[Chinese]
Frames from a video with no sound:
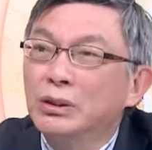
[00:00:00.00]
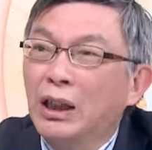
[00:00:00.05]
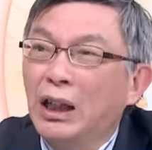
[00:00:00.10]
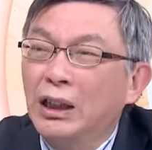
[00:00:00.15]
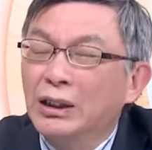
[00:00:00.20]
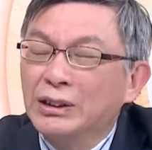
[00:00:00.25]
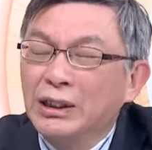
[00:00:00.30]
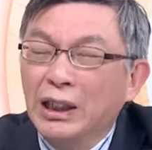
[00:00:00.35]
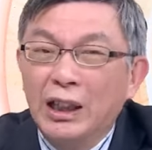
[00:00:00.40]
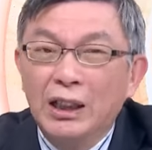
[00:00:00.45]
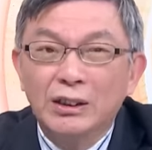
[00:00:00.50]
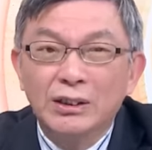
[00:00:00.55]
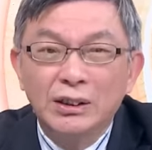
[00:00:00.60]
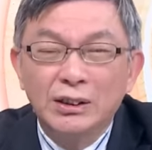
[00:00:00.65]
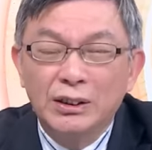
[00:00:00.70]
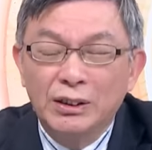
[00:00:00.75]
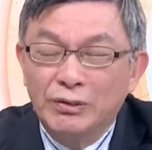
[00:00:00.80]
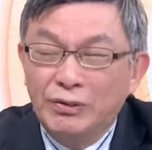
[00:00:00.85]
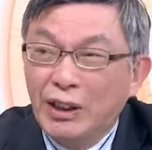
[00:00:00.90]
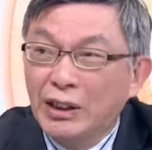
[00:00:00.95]
啊，它
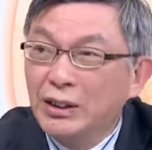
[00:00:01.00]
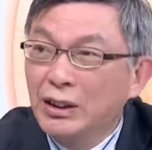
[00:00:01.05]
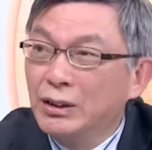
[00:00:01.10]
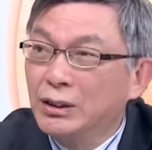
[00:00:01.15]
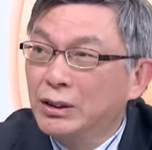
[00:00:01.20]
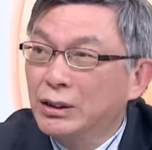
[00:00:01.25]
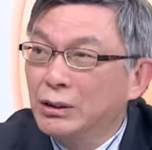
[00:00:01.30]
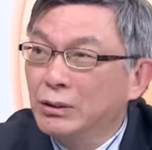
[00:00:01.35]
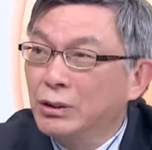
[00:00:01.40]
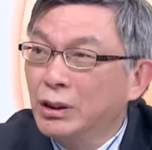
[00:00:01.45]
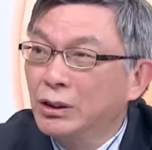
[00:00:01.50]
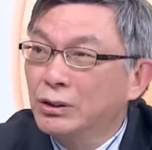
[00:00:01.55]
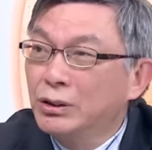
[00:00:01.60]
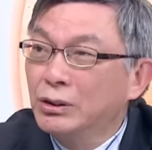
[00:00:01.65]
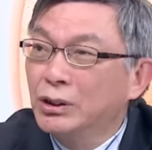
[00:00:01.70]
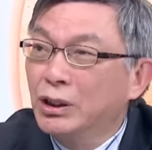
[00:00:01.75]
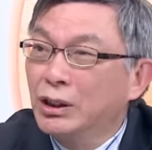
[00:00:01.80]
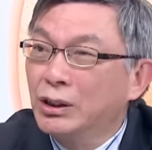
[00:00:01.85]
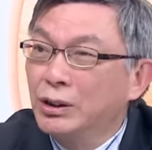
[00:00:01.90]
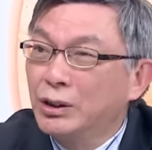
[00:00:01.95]
这个发展的情况
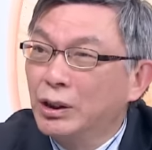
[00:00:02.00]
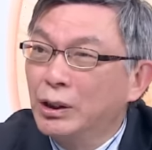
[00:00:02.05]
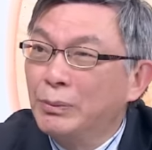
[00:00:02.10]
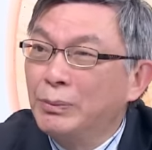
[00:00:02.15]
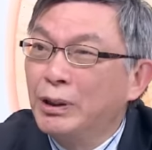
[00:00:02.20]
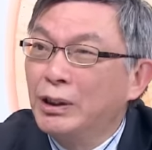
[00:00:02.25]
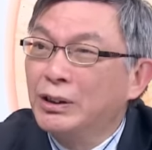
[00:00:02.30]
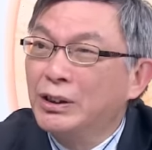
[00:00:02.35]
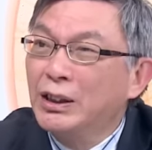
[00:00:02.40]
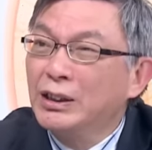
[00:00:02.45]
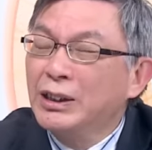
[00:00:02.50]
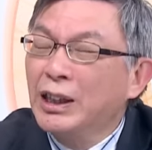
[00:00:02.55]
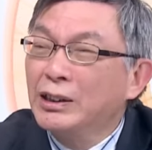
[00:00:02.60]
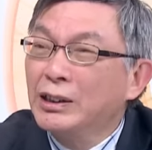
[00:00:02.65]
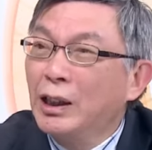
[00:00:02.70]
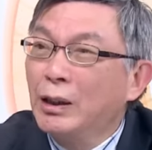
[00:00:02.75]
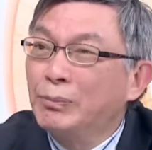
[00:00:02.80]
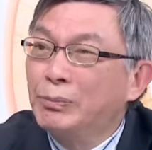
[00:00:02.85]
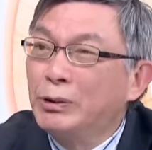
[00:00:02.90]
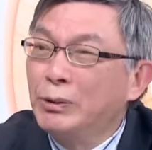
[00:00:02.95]
就很特别。现在大
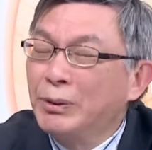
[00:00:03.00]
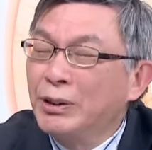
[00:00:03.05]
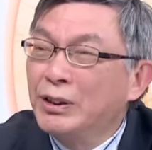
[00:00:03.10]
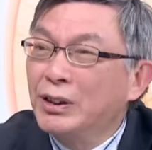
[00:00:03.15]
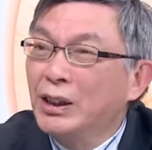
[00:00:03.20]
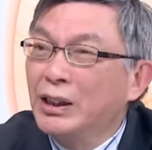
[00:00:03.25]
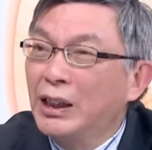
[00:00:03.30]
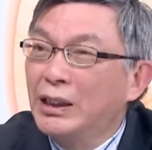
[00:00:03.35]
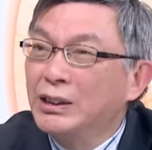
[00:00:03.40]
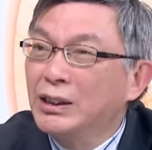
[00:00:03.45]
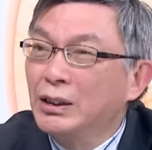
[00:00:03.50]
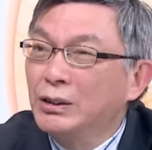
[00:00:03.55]
家普遍上来